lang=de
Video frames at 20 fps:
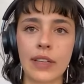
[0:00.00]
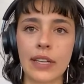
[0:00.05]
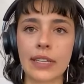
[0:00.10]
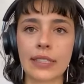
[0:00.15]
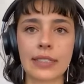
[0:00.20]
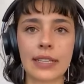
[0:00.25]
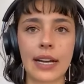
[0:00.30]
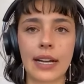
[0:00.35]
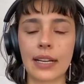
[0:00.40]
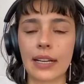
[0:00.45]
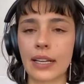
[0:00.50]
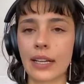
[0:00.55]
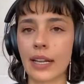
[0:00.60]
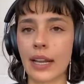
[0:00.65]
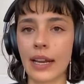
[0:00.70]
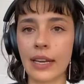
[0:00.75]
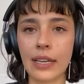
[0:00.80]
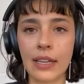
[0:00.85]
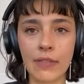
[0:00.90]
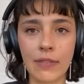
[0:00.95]
wie gesagt,
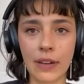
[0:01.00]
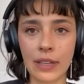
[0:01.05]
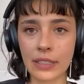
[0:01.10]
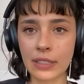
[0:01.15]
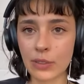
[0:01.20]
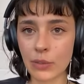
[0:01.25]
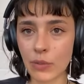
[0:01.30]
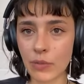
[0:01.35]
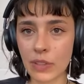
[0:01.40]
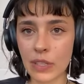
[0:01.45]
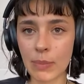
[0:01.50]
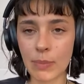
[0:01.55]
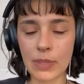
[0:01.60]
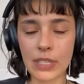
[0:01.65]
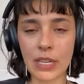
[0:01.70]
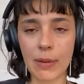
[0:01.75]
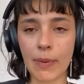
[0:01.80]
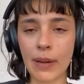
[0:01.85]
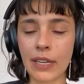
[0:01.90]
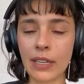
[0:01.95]
kleine Events, irgendwie
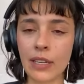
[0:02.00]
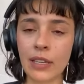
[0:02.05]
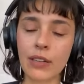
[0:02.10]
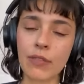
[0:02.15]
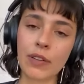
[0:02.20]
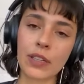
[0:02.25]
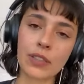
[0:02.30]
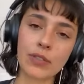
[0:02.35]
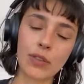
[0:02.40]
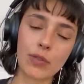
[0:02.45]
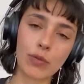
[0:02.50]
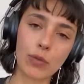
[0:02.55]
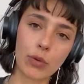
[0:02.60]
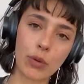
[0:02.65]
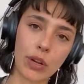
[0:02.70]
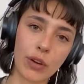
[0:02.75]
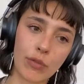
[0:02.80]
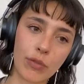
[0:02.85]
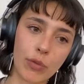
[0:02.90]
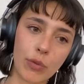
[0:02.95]
mitarbeitenden Events für
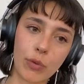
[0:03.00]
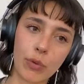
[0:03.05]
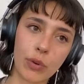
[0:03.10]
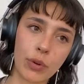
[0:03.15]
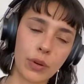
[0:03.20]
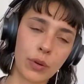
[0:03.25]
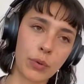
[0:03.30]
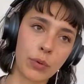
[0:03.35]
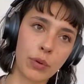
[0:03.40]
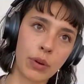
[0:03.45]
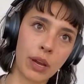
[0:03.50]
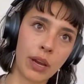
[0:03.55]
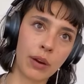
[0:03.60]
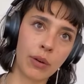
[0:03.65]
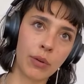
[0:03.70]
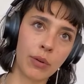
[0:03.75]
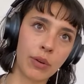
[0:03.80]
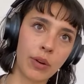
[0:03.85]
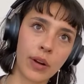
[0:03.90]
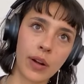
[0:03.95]
Vodafone
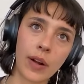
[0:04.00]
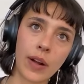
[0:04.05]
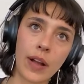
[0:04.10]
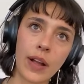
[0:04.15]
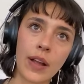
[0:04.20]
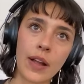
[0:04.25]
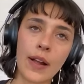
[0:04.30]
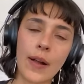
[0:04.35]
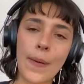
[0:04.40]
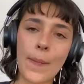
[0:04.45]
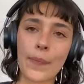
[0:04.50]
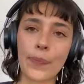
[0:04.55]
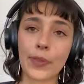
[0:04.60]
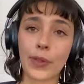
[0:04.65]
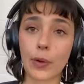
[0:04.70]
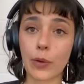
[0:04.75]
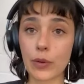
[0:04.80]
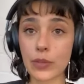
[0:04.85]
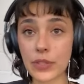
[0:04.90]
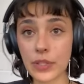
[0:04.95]
oder auch
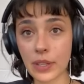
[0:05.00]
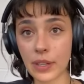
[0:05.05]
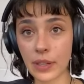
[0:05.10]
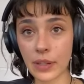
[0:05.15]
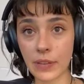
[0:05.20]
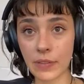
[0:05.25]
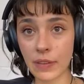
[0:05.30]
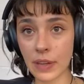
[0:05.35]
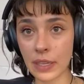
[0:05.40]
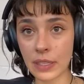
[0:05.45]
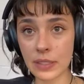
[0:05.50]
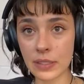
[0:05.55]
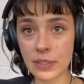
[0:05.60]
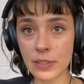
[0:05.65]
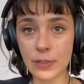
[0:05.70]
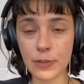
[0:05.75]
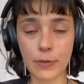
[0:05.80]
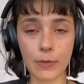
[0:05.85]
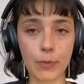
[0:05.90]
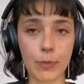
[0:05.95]
größere
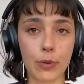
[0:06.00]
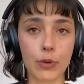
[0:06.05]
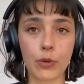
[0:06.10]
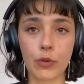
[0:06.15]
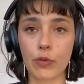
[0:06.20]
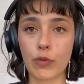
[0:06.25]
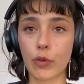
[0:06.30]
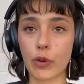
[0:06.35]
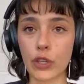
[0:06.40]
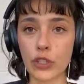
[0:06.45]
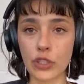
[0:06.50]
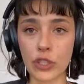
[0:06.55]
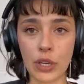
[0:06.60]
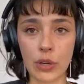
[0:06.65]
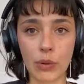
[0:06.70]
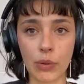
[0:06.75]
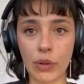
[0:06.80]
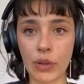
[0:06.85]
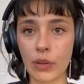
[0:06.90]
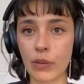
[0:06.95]
Events,
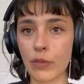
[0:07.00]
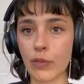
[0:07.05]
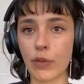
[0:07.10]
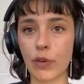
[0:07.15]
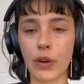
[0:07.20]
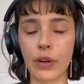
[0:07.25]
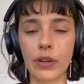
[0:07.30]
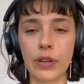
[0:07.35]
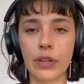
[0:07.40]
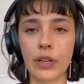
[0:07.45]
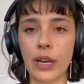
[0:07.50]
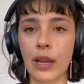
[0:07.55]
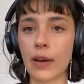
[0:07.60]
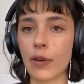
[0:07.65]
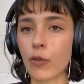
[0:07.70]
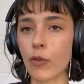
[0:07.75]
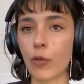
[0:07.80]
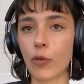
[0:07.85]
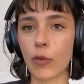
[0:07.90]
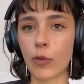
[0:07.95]
Produktvorstellungen von
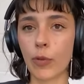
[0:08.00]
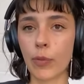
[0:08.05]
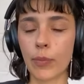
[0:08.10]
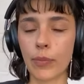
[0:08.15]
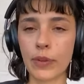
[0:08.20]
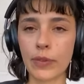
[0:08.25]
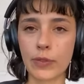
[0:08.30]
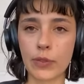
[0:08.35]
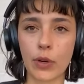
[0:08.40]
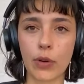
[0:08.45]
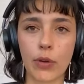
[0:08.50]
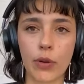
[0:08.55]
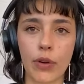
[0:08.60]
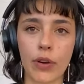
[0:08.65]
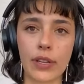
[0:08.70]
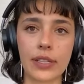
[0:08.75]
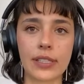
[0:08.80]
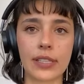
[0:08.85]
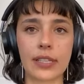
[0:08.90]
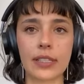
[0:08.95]
Lancome, Yves Saint
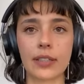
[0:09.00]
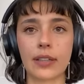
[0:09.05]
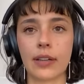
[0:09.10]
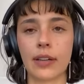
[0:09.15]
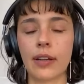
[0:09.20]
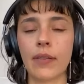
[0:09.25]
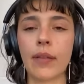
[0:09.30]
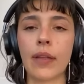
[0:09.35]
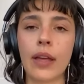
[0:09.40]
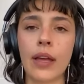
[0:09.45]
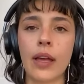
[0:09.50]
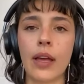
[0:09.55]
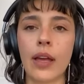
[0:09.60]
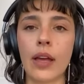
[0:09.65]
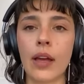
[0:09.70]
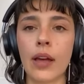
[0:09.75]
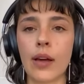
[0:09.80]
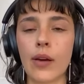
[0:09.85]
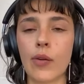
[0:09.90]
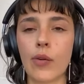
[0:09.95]
Laurent etc.
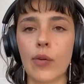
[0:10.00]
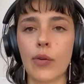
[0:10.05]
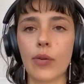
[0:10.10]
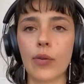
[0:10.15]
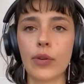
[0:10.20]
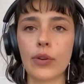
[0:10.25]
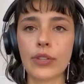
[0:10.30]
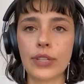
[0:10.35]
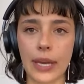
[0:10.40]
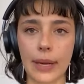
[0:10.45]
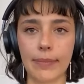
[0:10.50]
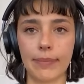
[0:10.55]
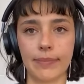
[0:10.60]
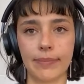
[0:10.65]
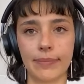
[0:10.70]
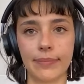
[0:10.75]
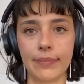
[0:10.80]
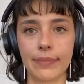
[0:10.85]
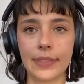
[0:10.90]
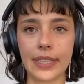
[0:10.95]
Und ja,
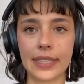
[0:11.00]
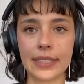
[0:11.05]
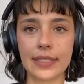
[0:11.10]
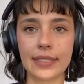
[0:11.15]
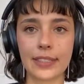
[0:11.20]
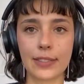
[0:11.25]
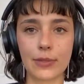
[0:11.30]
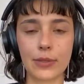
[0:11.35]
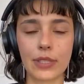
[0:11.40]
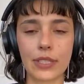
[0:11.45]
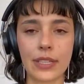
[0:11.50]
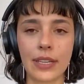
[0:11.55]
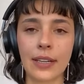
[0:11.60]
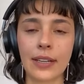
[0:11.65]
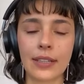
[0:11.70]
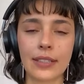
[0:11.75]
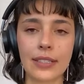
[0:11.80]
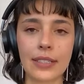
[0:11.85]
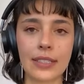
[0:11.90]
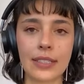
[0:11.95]
das sind so die
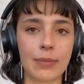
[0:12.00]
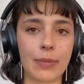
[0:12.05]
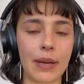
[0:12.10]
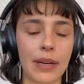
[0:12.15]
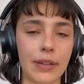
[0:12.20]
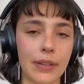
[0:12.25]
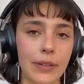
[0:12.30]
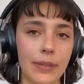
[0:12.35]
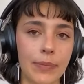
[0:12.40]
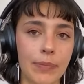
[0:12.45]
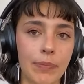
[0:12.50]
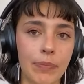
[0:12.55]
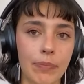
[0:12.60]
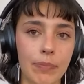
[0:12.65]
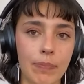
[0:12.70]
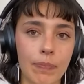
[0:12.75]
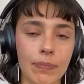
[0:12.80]
Dinge, die ich mache.